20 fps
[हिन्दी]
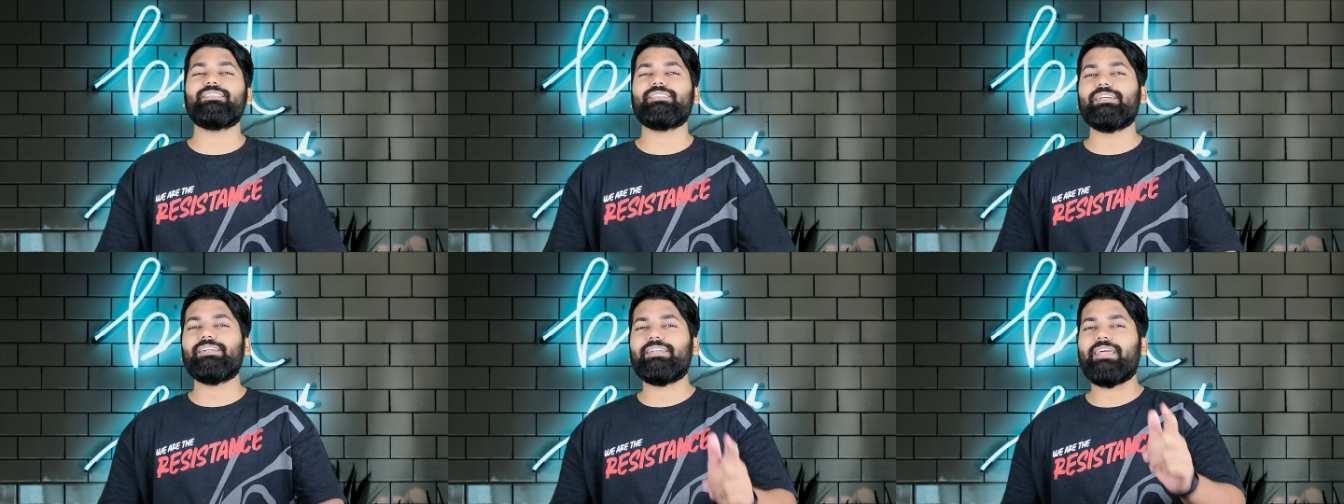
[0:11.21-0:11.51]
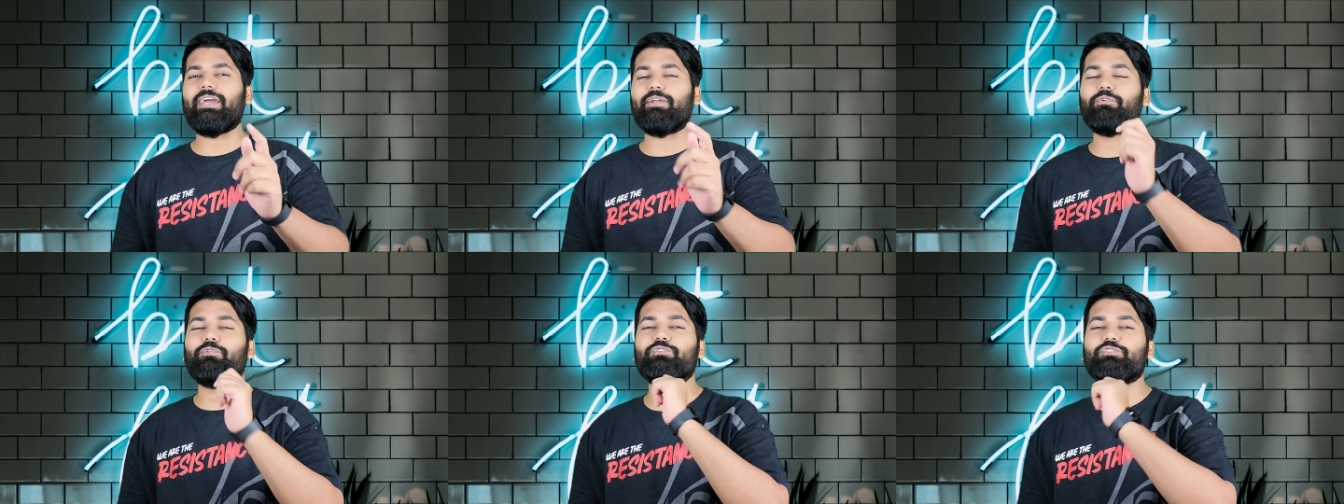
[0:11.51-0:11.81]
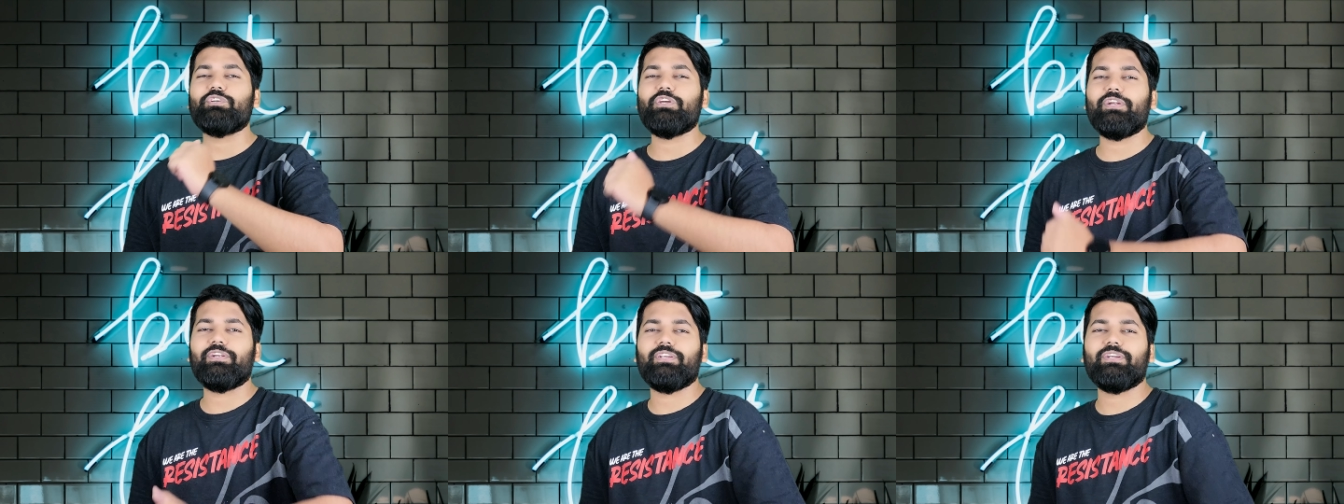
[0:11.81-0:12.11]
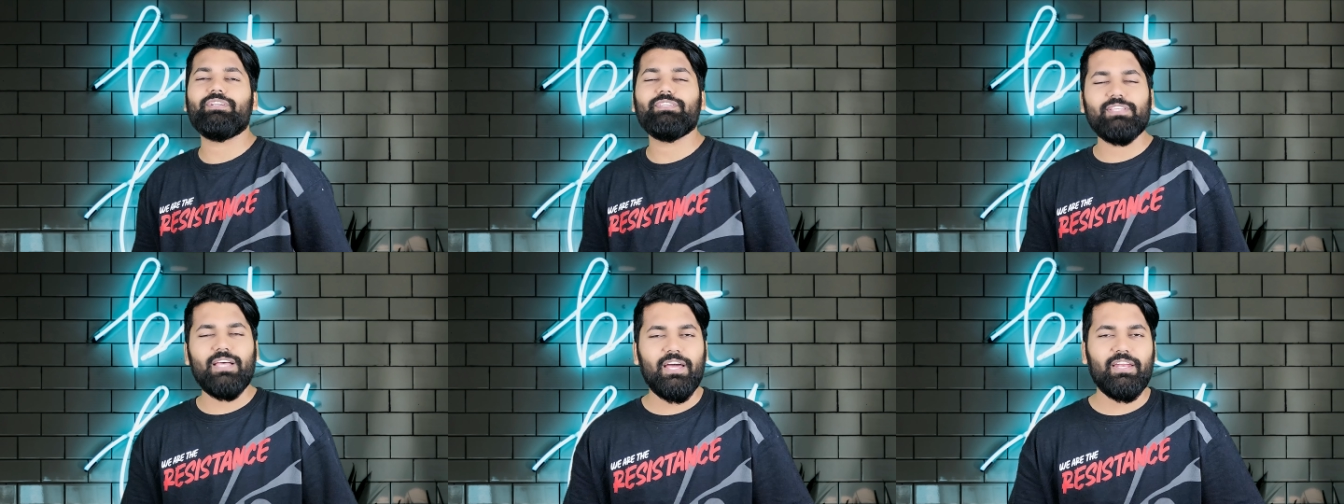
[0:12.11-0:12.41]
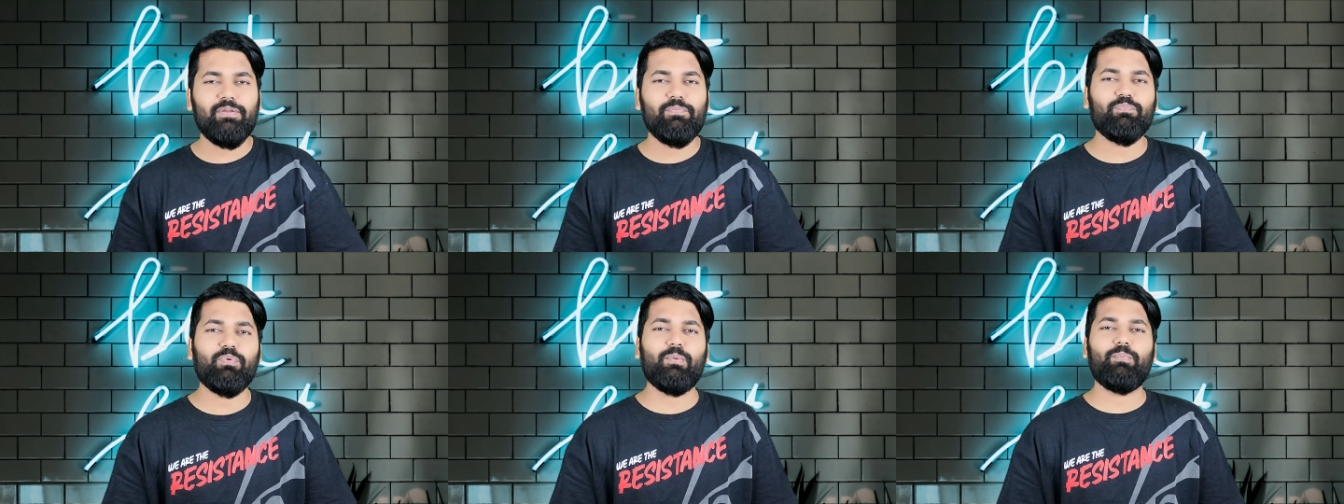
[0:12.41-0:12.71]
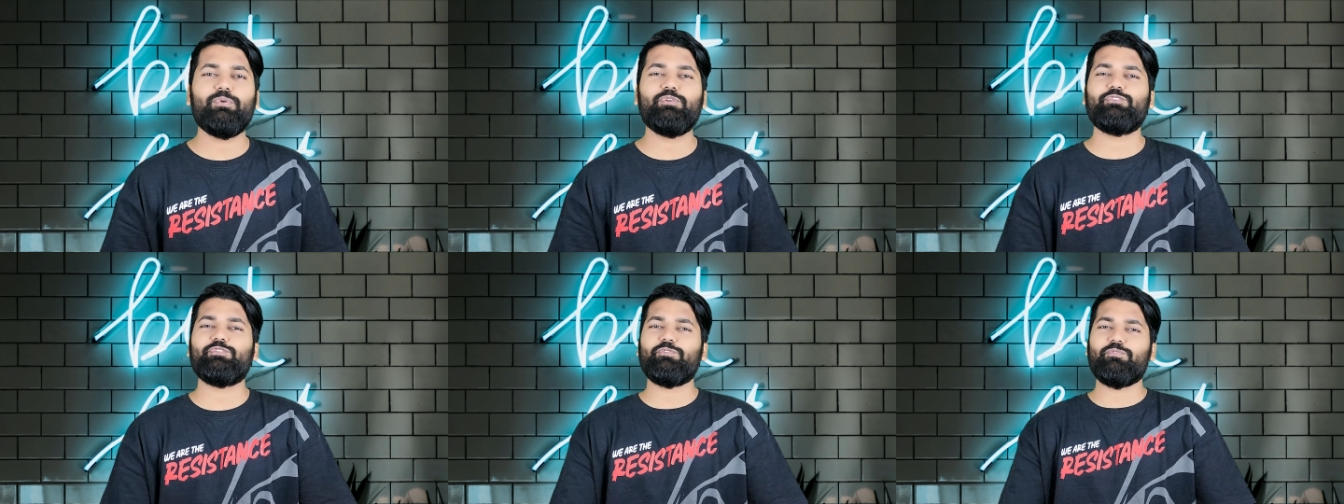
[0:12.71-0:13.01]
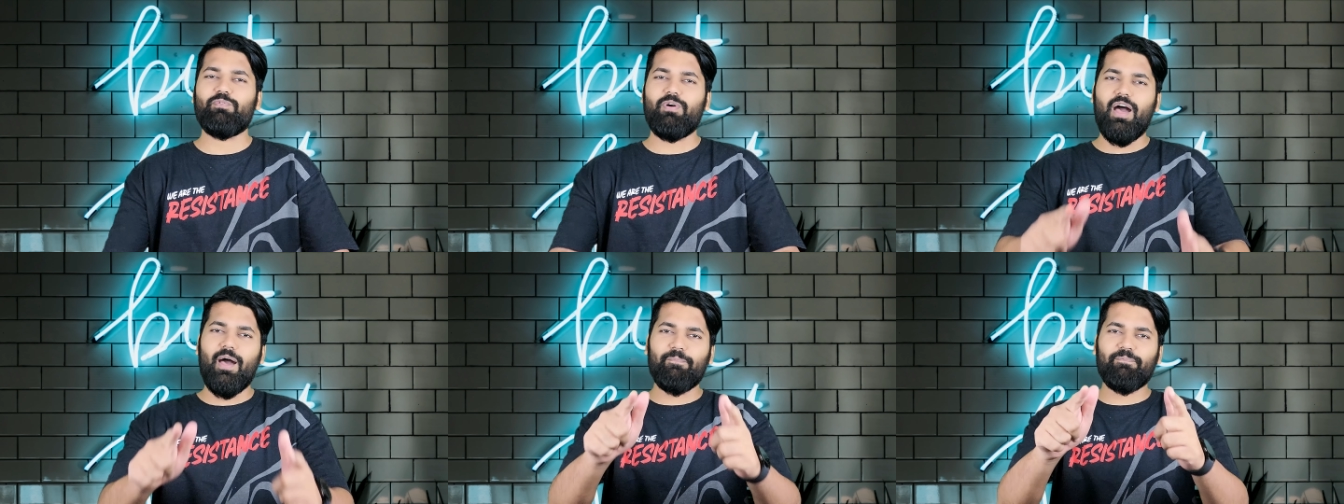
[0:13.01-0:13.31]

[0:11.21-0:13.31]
जिससे टेक्नोलॉजी रिलेटेड सारी इन्फॉर्मेशन हो